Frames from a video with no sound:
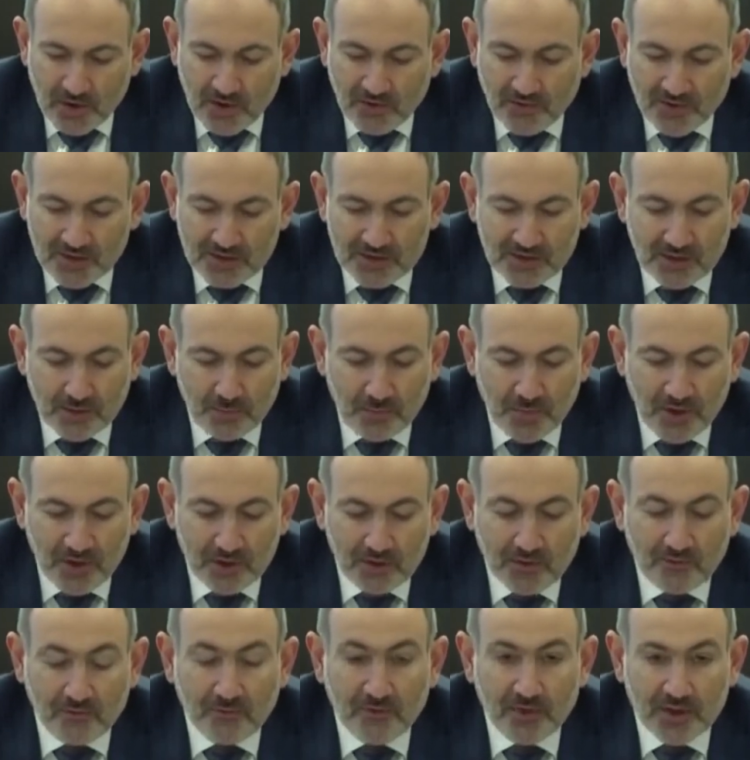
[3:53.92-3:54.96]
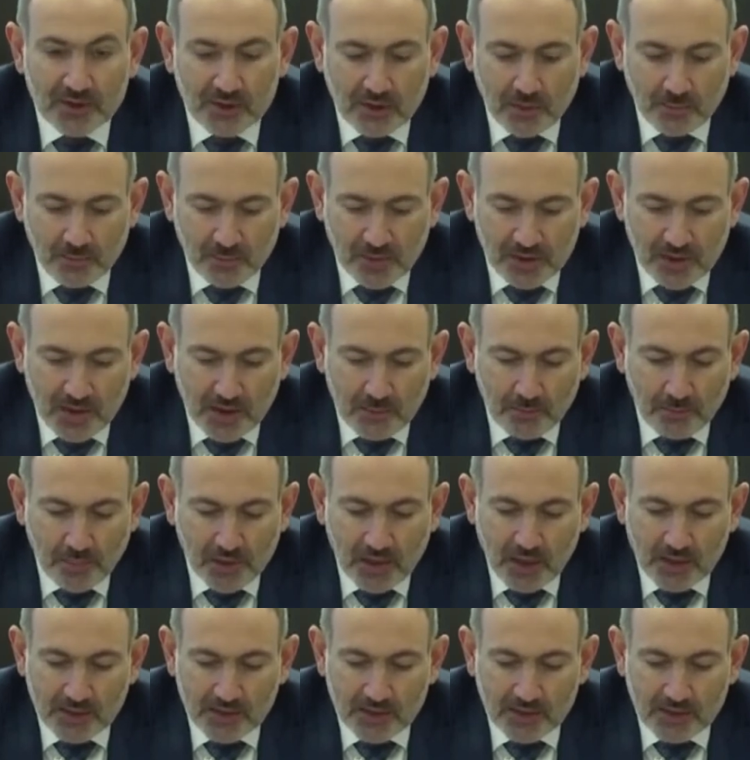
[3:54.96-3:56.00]
Первостепенным в этом
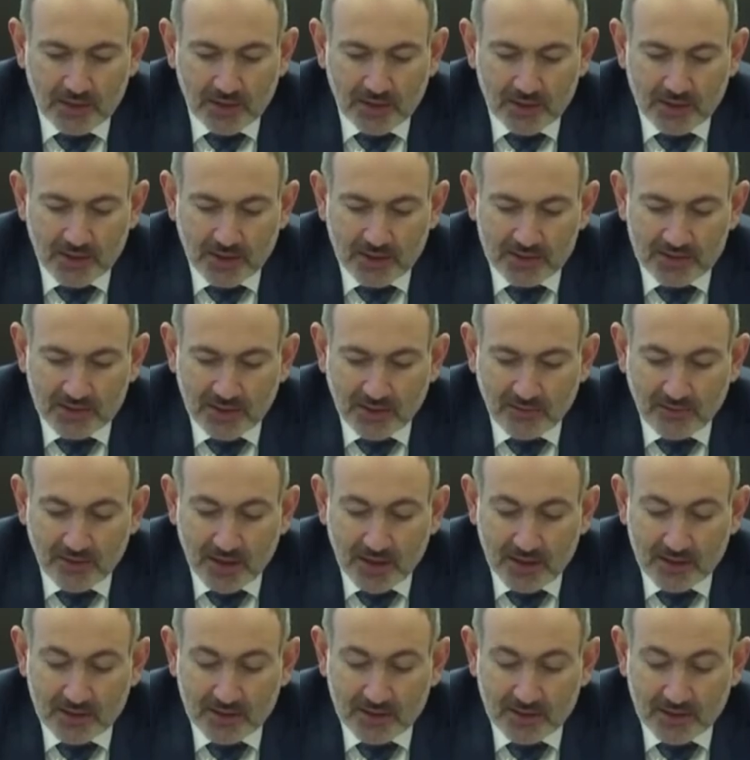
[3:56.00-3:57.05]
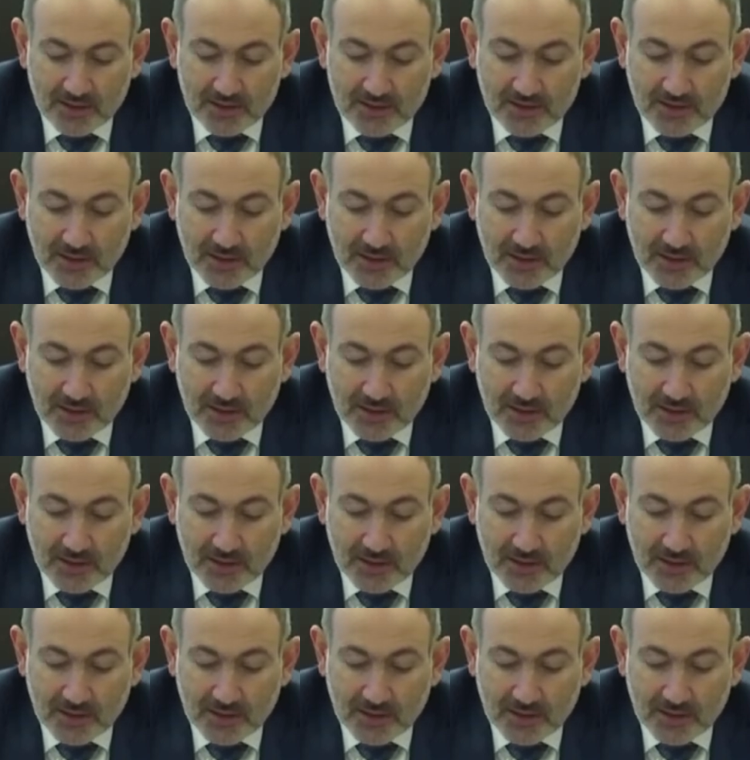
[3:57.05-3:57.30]
плане для нас является